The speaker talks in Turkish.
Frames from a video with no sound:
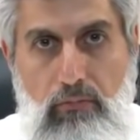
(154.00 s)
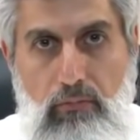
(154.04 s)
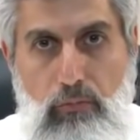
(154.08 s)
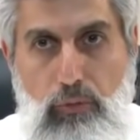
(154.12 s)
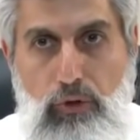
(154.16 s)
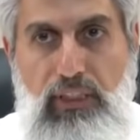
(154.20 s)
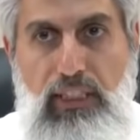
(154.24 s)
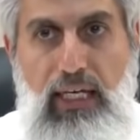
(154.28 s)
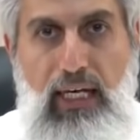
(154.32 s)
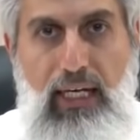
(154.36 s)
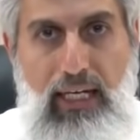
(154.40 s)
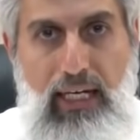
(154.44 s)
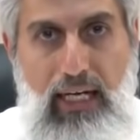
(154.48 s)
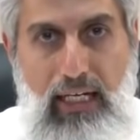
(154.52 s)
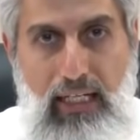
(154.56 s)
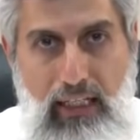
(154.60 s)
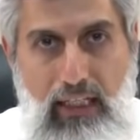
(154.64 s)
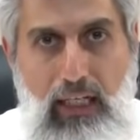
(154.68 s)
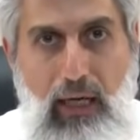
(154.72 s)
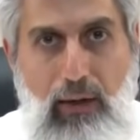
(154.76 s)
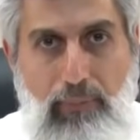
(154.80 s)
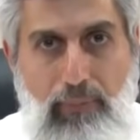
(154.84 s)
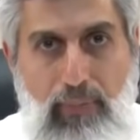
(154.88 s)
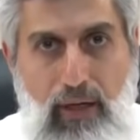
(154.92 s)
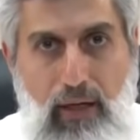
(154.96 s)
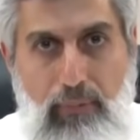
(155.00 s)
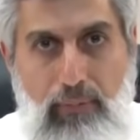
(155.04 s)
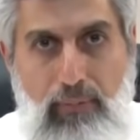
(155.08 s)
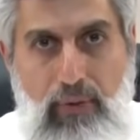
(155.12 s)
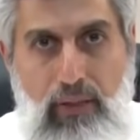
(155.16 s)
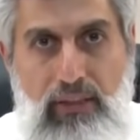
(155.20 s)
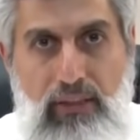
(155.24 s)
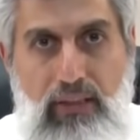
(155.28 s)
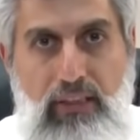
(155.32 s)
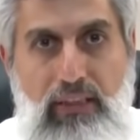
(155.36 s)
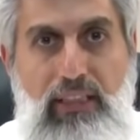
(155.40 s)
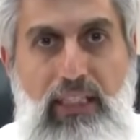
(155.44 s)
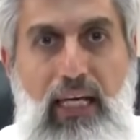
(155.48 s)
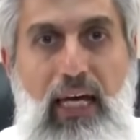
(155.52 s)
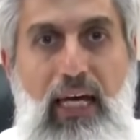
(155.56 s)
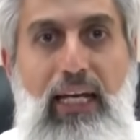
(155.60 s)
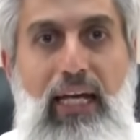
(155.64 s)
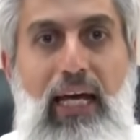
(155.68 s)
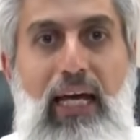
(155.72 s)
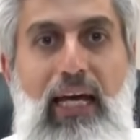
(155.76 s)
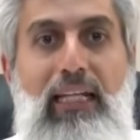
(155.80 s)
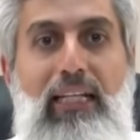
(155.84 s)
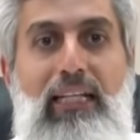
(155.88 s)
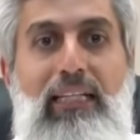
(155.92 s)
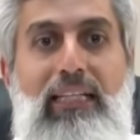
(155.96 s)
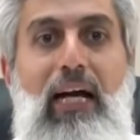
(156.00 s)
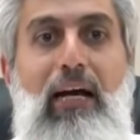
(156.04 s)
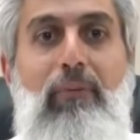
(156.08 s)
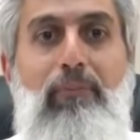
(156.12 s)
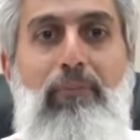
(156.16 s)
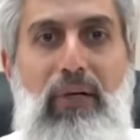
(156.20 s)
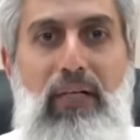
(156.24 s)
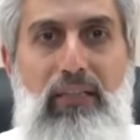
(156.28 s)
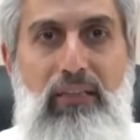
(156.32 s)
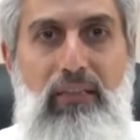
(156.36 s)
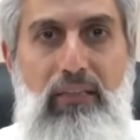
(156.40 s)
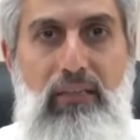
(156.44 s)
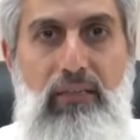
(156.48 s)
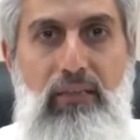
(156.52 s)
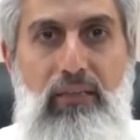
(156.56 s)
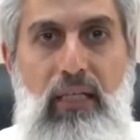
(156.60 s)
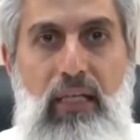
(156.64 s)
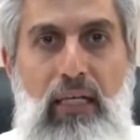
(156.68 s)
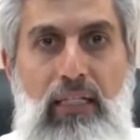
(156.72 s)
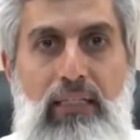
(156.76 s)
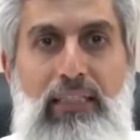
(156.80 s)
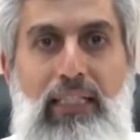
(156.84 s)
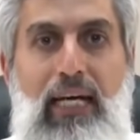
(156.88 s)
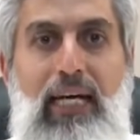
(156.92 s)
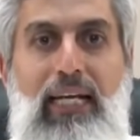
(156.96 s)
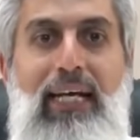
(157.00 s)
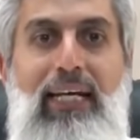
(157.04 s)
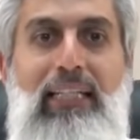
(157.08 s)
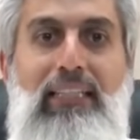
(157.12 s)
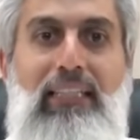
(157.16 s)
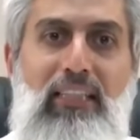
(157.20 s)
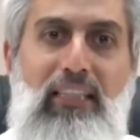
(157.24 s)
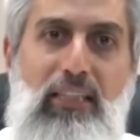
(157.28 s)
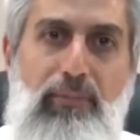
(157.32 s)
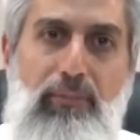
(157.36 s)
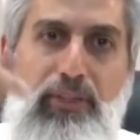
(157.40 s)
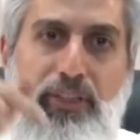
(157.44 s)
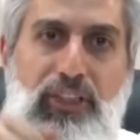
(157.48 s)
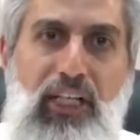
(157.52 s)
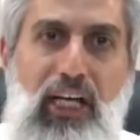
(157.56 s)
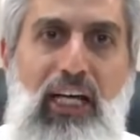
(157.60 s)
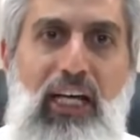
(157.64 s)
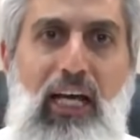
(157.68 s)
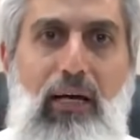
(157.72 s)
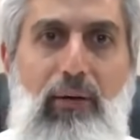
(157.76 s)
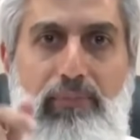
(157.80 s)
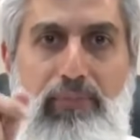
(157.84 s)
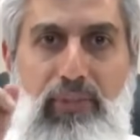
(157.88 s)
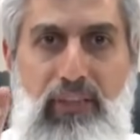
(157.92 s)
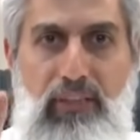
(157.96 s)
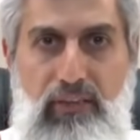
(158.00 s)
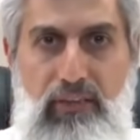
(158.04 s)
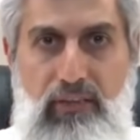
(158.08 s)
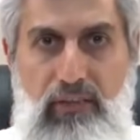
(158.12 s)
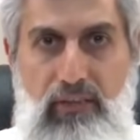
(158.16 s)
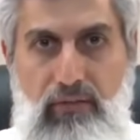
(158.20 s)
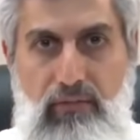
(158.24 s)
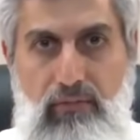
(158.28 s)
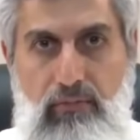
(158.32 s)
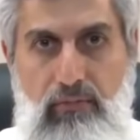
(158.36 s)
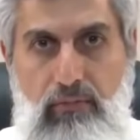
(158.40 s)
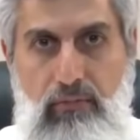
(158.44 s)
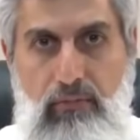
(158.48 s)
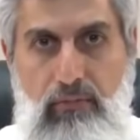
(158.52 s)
Bu gereğini yapmak mı? Siz gereğini yapmadınız. Gereksiz bir şey yaptınız.